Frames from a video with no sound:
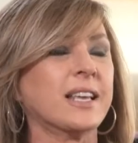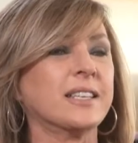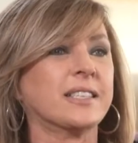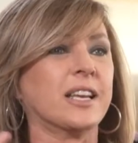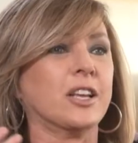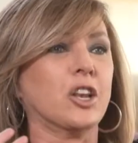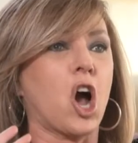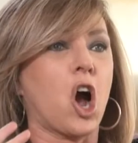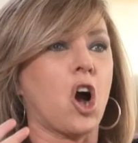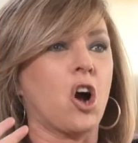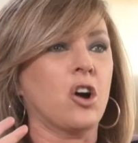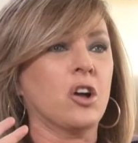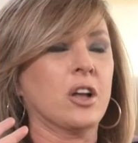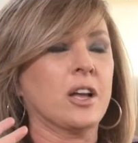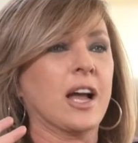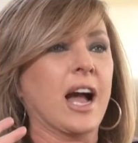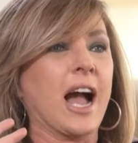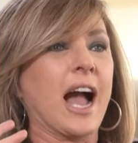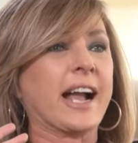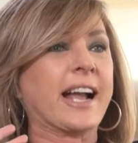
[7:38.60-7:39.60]
y dice, no,
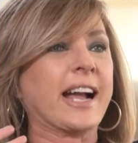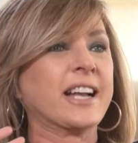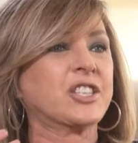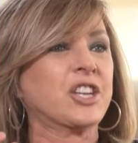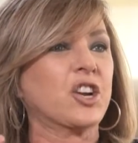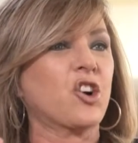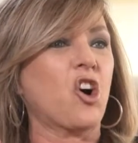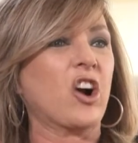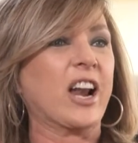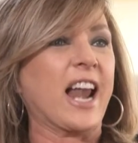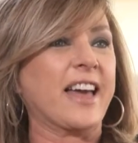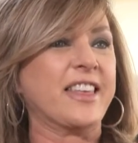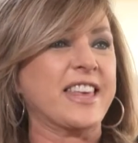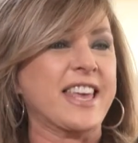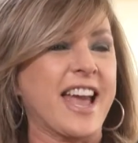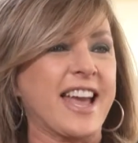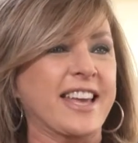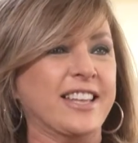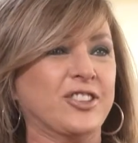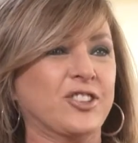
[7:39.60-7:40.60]
acá llegó
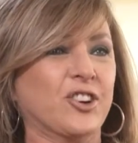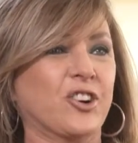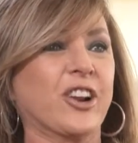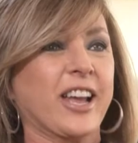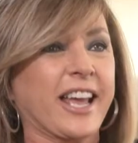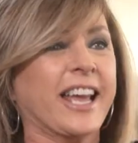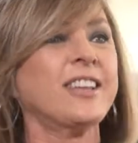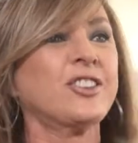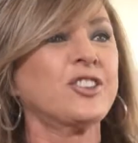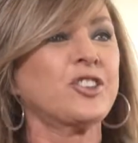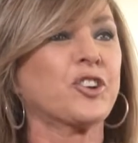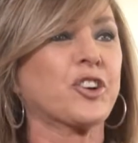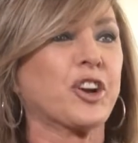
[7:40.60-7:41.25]
Gladiator, esto